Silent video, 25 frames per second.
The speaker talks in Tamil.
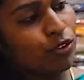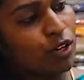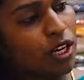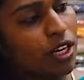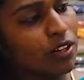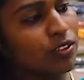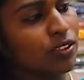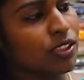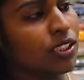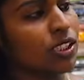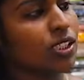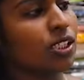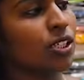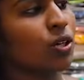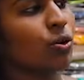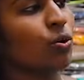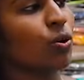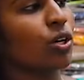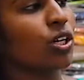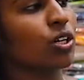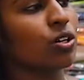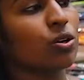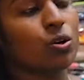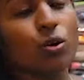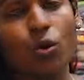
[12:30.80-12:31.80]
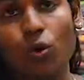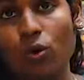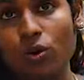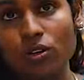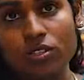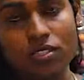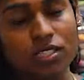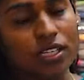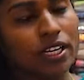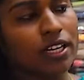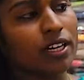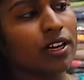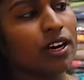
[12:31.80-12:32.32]
ஃபுல்லாக வந்து உங்களுக்கு
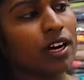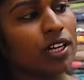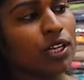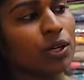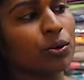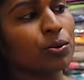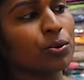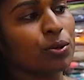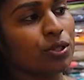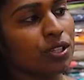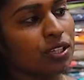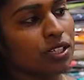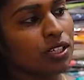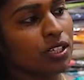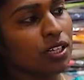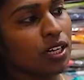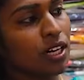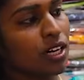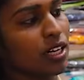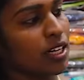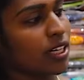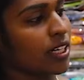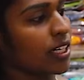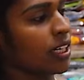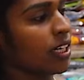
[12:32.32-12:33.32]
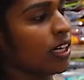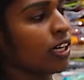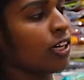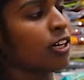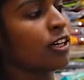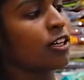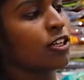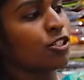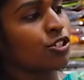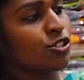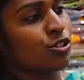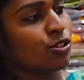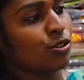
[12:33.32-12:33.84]
க்ளோஸ் நெக்காக தான் கொடுத்துருக்காங்க
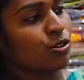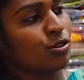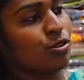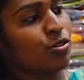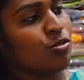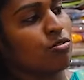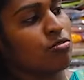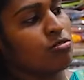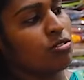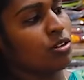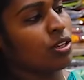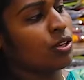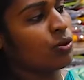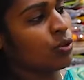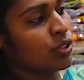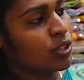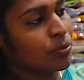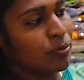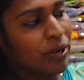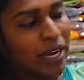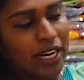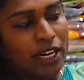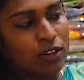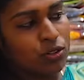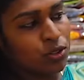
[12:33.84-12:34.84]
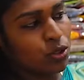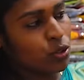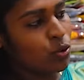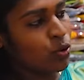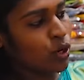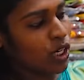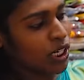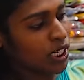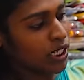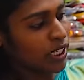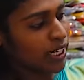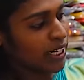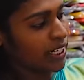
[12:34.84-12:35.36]
ஸோ இது வந்து மேலே வந்து
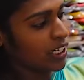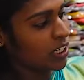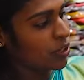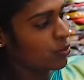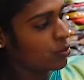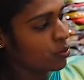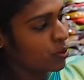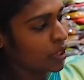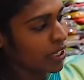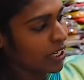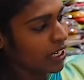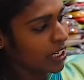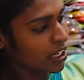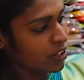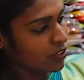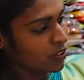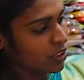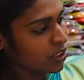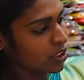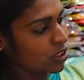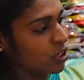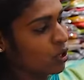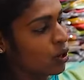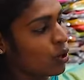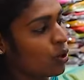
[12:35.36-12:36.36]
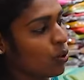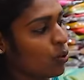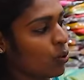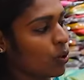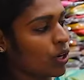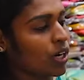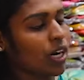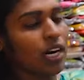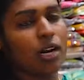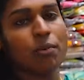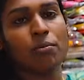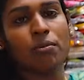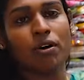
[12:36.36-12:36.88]
உங்களுக்கு டைட்டாகவும் கீழே வந்து
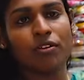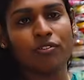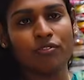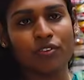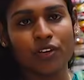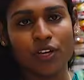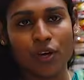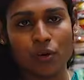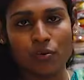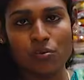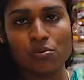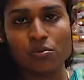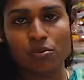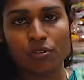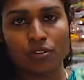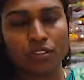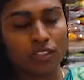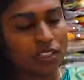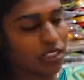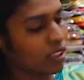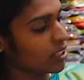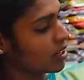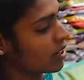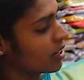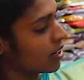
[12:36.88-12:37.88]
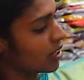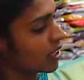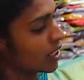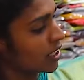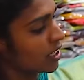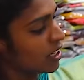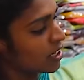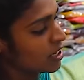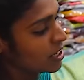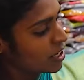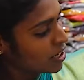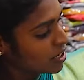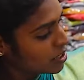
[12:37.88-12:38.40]
ஒரு நல்ல பஃபியாகவும் கொடுத்துருக்காங்க
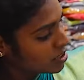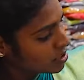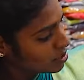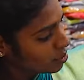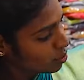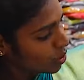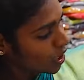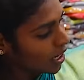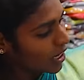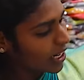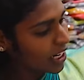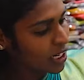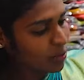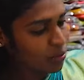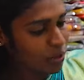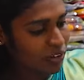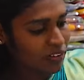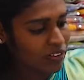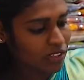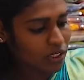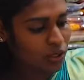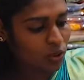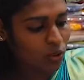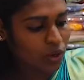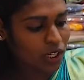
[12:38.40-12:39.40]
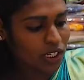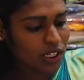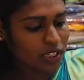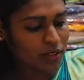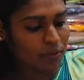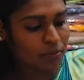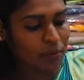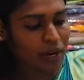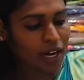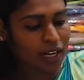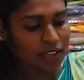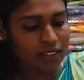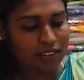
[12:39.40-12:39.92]
ஸோ கலருமே வந்து உங்களுக்கு
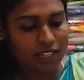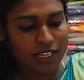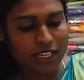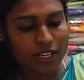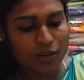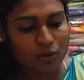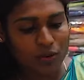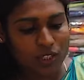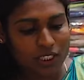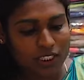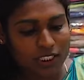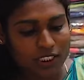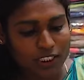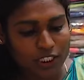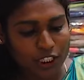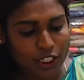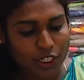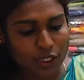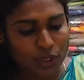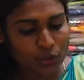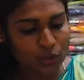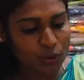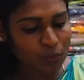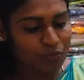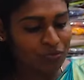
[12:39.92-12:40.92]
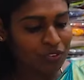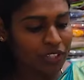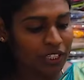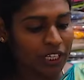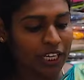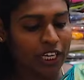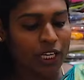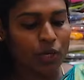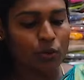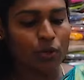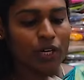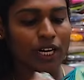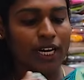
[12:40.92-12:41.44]
பார்த்தாலே உங்களுக்கு தெரியும்
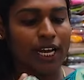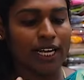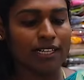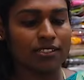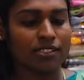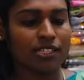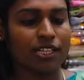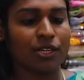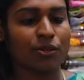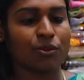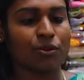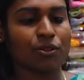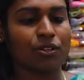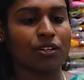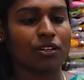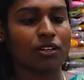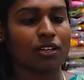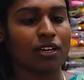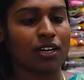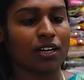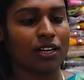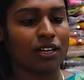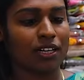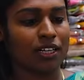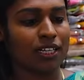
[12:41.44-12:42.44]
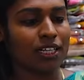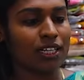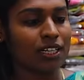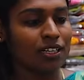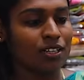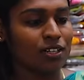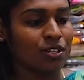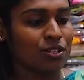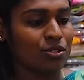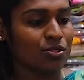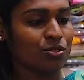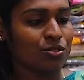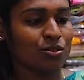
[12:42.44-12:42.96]
கீழே ஒரு எலாஸ்டிக் கொடுத்துருக்காங்க
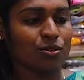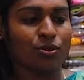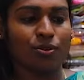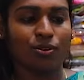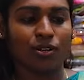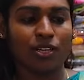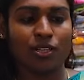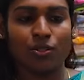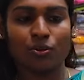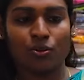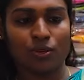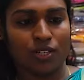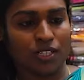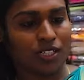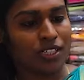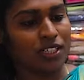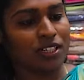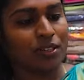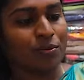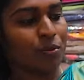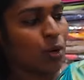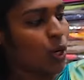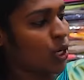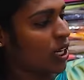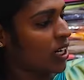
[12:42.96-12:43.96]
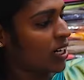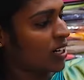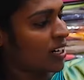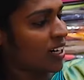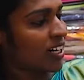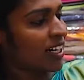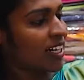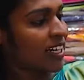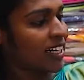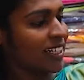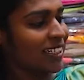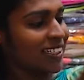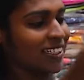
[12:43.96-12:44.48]
ஸோ இது ஒரு மாடல்
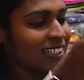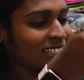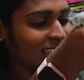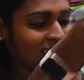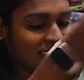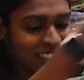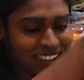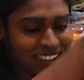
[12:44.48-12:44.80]
நல்லா இருக்கு